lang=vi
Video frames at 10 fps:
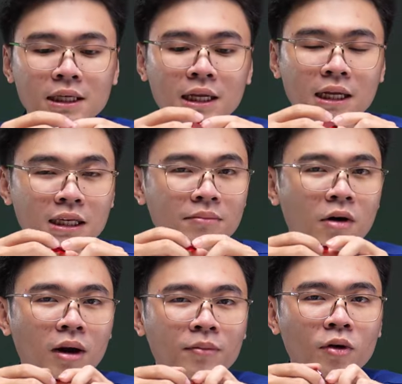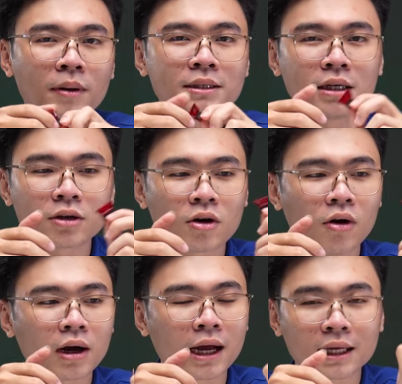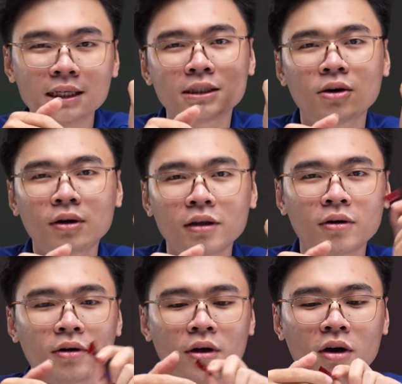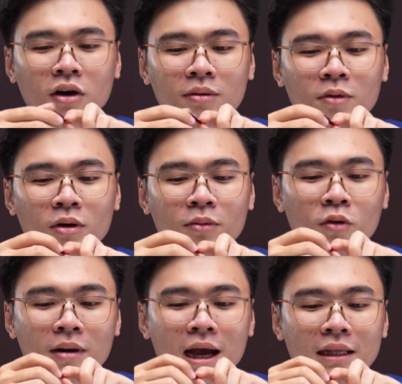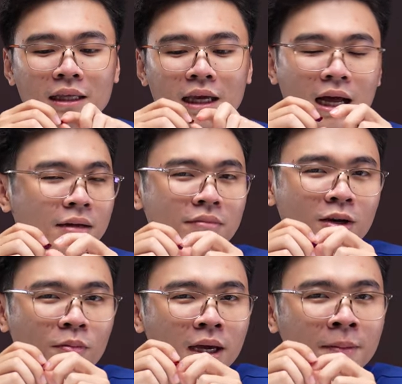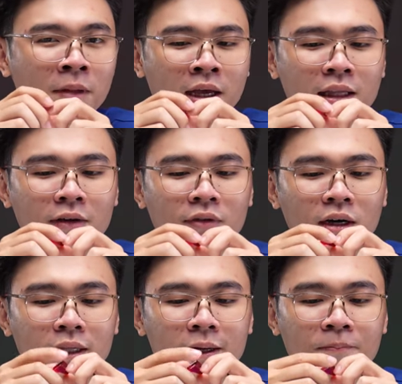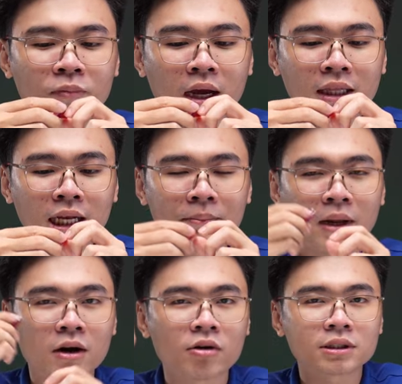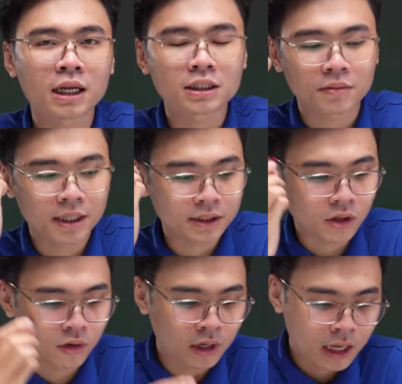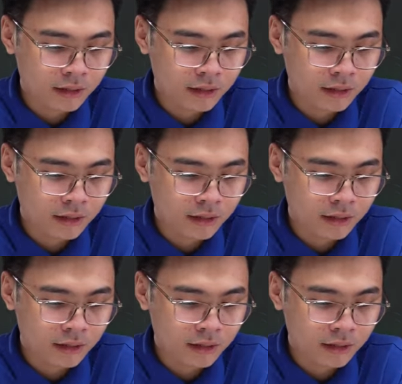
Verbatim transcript: nhiên là những mẫu laptop Acer có cái keystone này thôi còn những mẫu laptop khác thì à, mình không biết thì với những cái thiết lập đã có sẵn trong keystone